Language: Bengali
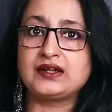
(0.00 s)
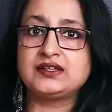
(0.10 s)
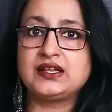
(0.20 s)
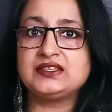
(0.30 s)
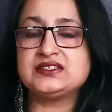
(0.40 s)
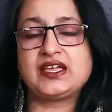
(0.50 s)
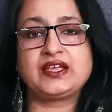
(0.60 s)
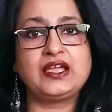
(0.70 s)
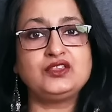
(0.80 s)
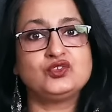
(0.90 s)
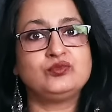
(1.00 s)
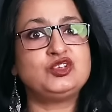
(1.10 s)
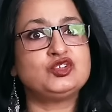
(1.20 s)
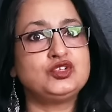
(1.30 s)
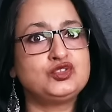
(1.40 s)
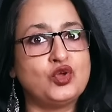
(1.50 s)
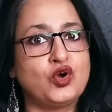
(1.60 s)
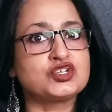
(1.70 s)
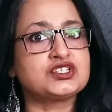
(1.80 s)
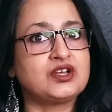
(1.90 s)
আটটার জায়গায় তুমি যদি
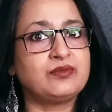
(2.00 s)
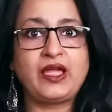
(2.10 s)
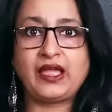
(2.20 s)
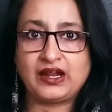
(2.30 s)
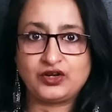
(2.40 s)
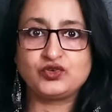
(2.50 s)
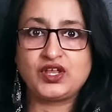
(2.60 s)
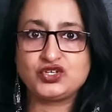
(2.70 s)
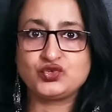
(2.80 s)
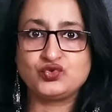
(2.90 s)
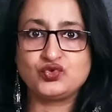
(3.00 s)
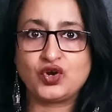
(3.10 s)
দশটা বা এগারোটায় শুরু